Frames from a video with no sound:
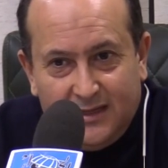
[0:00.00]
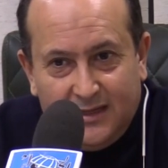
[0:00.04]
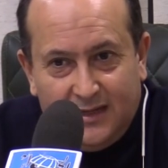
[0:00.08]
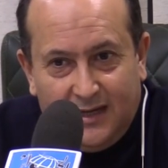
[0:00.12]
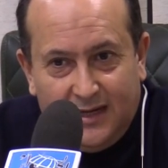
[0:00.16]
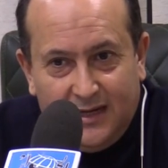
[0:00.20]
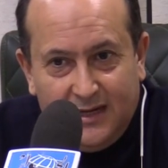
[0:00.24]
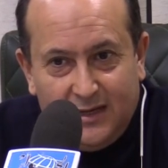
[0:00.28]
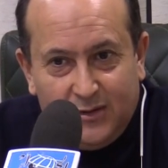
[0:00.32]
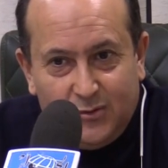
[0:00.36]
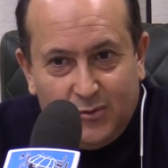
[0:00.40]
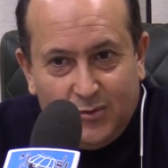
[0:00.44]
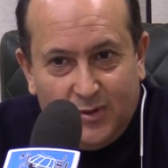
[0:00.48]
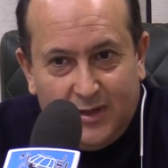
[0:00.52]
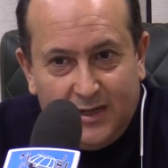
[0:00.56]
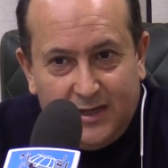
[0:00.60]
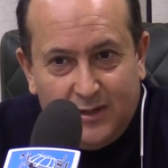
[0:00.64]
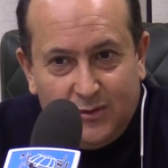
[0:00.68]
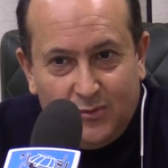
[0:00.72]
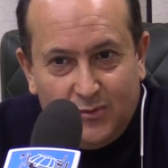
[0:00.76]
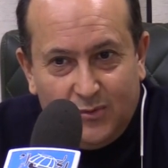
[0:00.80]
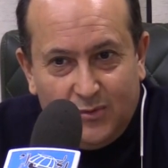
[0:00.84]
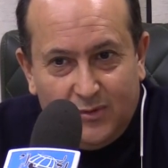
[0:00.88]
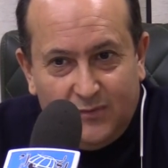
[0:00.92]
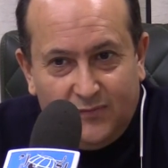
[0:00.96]
حيث
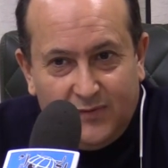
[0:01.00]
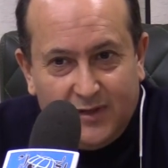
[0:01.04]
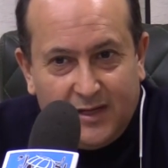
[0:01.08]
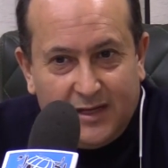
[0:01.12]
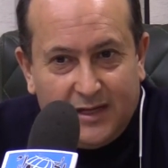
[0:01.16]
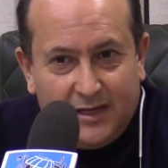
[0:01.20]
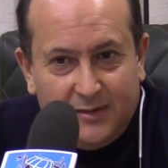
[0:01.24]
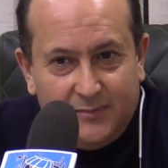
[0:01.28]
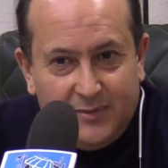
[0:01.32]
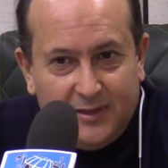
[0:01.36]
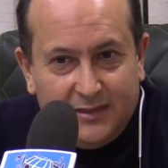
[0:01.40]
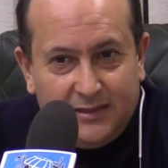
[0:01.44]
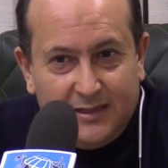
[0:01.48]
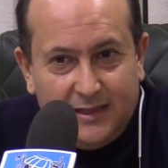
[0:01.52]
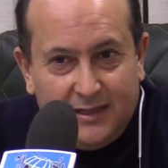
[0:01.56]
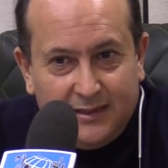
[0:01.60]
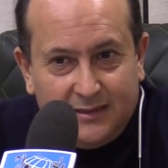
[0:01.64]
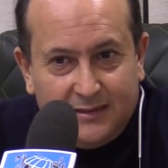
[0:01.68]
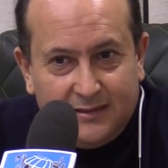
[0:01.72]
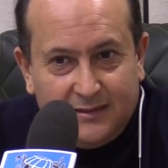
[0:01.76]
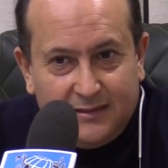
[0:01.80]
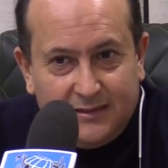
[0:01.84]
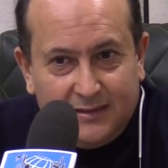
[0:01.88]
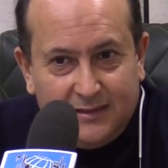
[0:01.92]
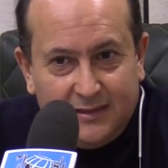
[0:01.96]
أن الفكرة
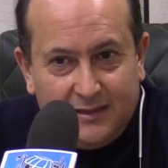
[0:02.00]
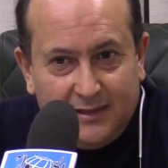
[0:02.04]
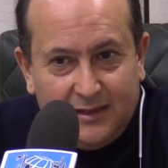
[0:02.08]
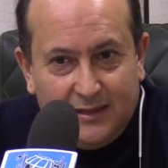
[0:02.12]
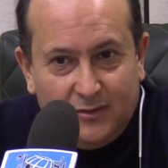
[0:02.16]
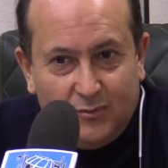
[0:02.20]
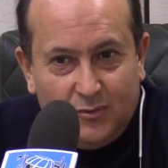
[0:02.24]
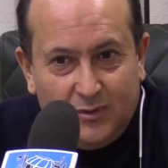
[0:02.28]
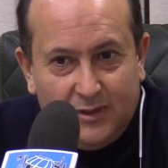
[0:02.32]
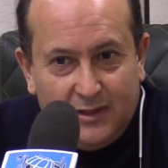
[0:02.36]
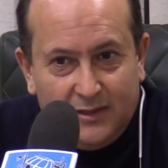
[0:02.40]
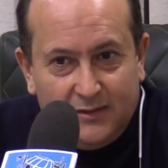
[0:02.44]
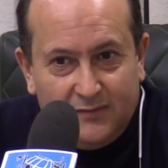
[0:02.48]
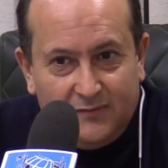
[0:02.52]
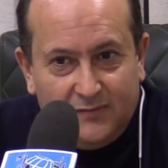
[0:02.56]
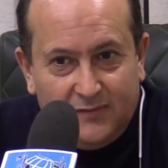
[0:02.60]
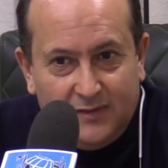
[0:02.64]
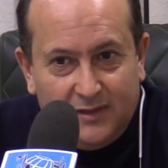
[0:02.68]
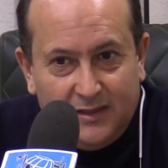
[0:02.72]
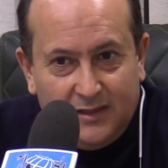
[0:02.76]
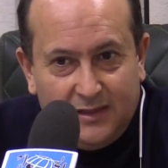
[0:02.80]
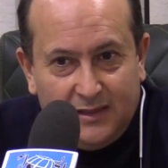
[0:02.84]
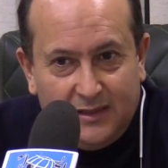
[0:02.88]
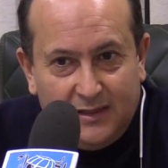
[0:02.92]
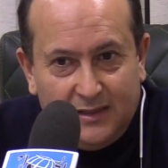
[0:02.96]
بدأت آه، أولا
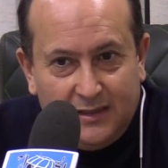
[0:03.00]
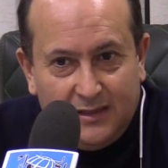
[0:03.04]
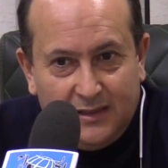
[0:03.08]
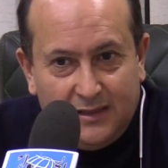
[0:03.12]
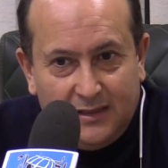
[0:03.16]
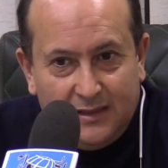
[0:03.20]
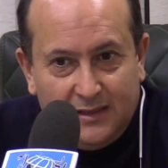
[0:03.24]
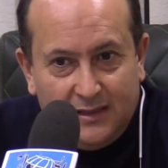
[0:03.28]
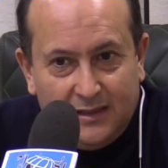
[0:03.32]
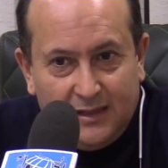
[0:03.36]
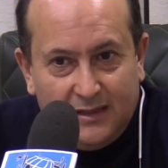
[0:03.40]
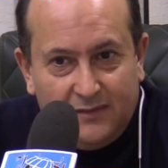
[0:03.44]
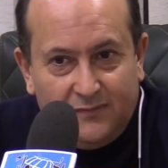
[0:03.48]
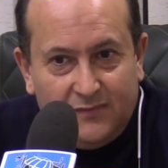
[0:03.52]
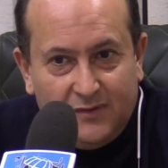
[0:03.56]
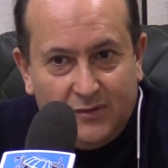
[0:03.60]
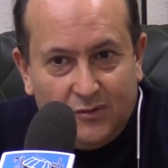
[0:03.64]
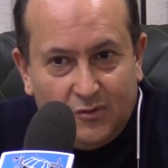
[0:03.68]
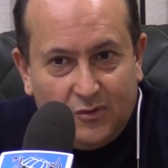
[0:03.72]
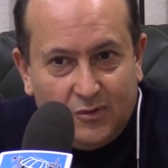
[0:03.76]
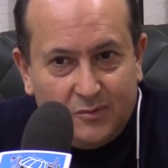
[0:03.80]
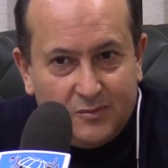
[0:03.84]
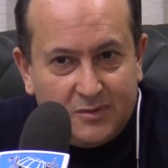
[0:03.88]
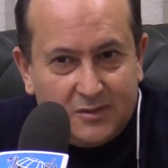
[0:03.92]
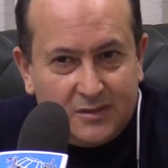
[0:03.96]
في
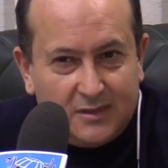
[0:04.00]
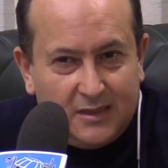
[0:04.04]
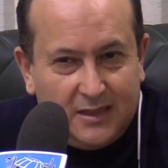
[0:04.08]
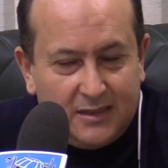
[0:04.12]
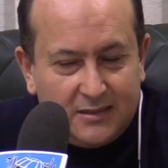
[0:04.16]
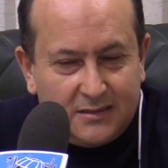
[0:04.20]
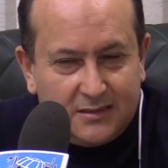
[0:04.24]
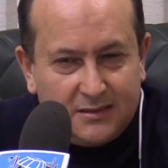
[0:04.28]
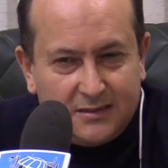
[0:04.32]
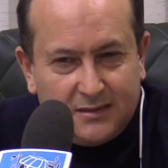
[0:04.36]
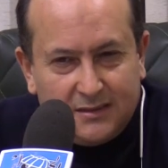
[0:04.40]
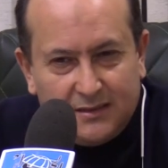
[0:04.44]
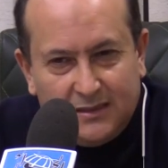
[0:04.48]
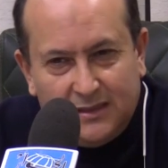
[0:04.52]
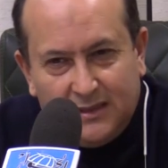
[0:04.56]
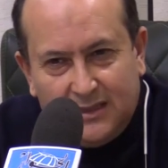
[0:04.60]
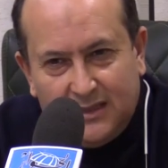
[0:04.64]
2015